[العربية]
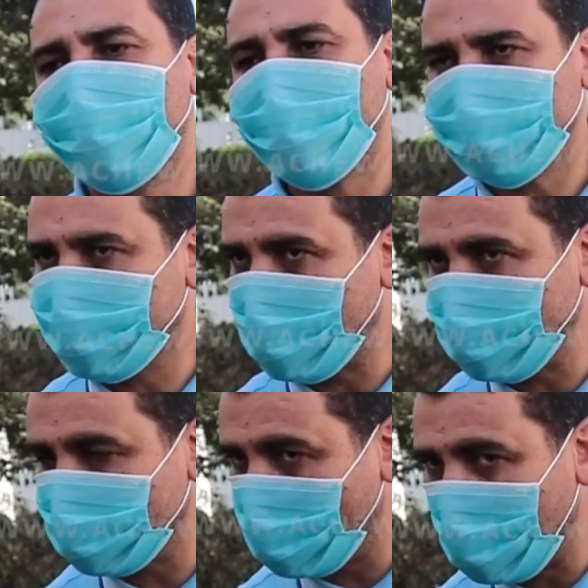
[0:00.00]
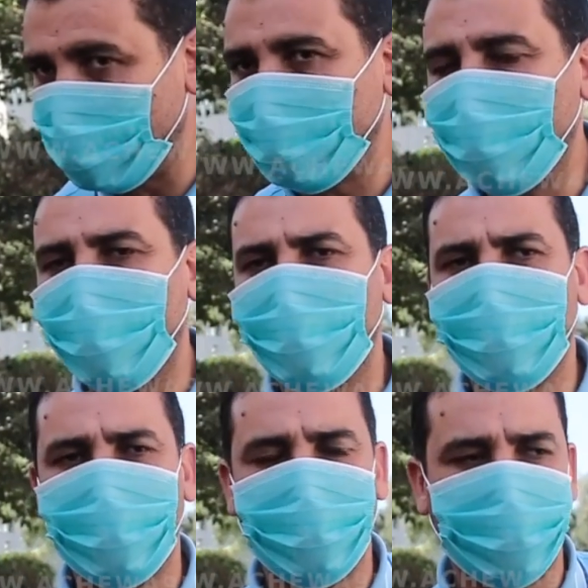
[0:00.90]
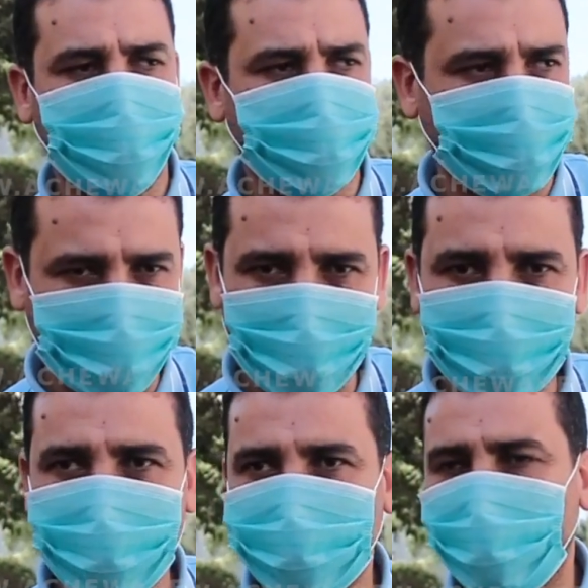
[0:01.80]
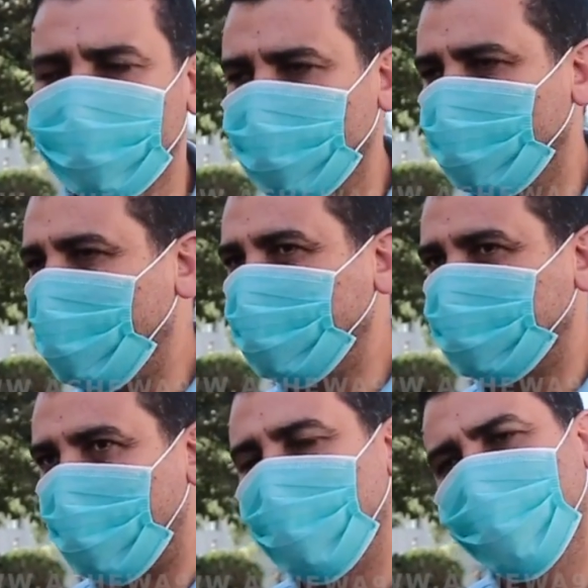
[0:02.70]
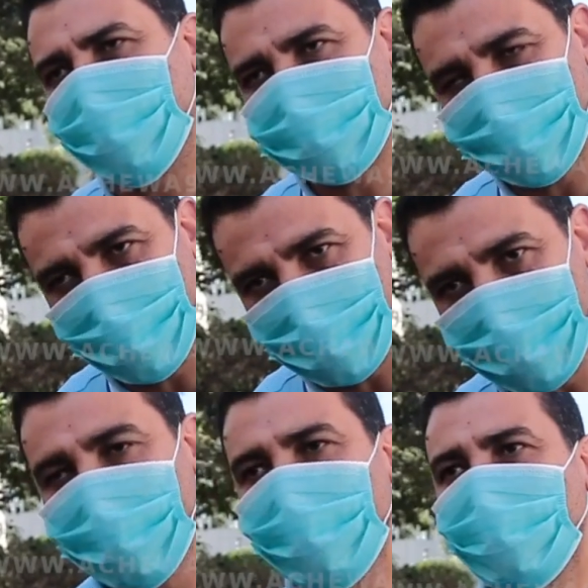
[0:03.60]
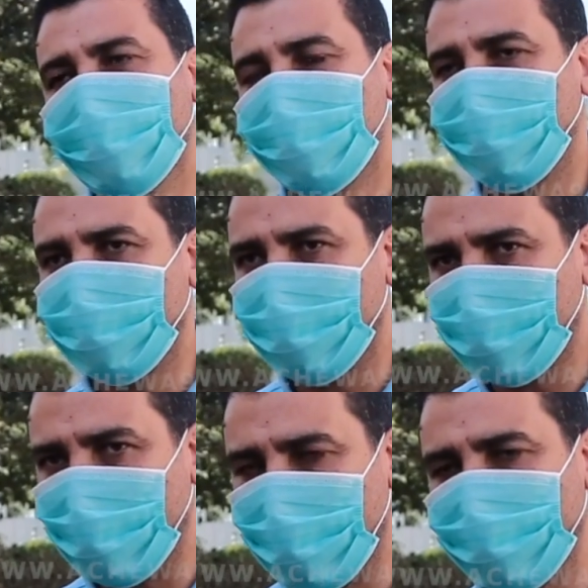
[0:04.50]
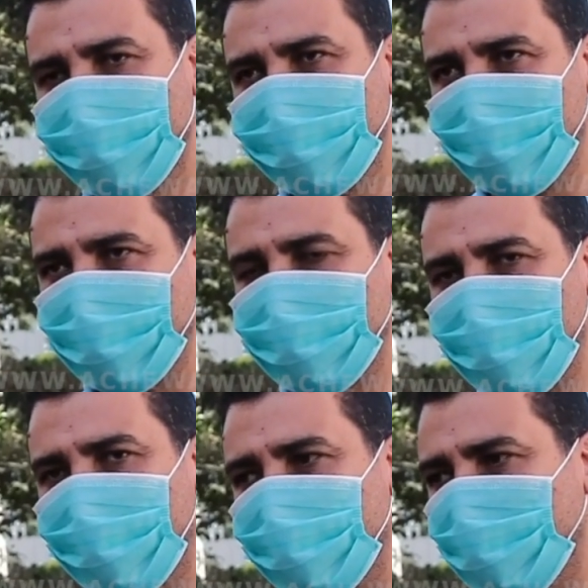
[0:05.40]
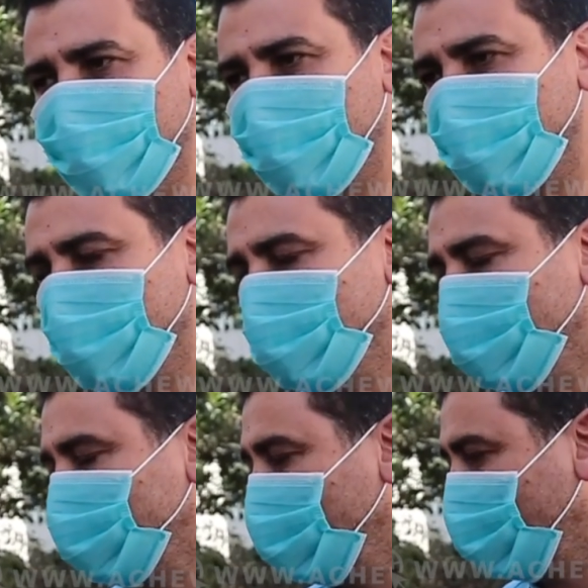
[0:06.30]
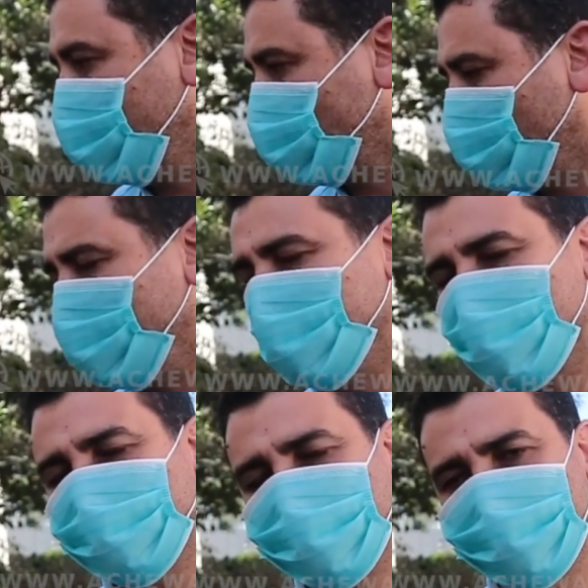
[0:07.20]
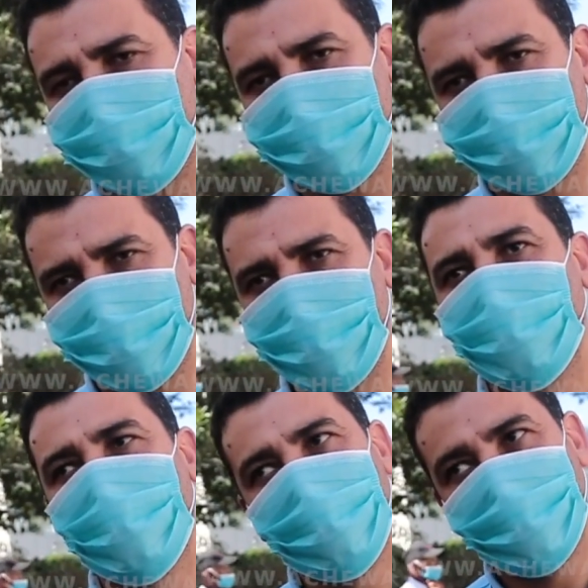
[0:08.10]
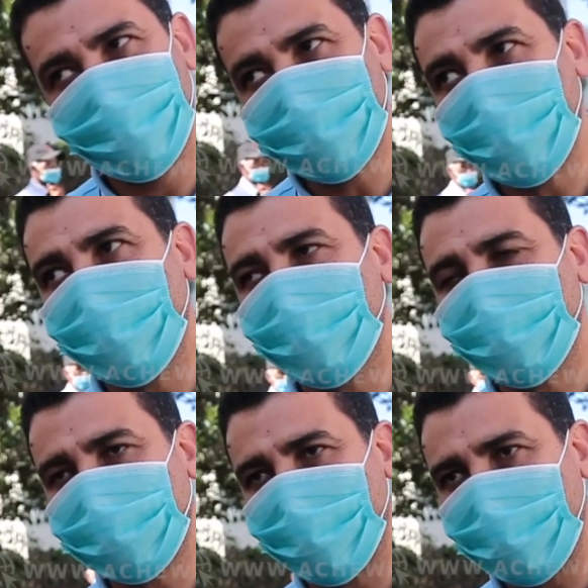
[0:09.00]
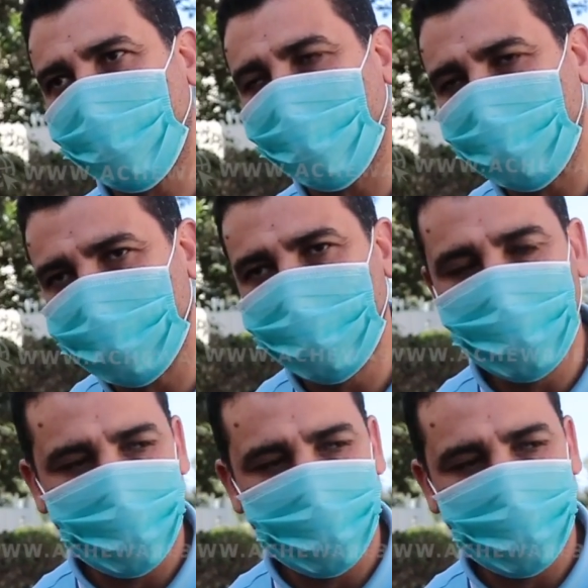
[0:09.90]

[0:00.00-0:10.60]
راجت فيها مجموعه من المعطيات التي لا يمكننا الحديث عليها باعتباري كدفاع ديال عمر ديال سليمان الرسوني باعتباري مقيد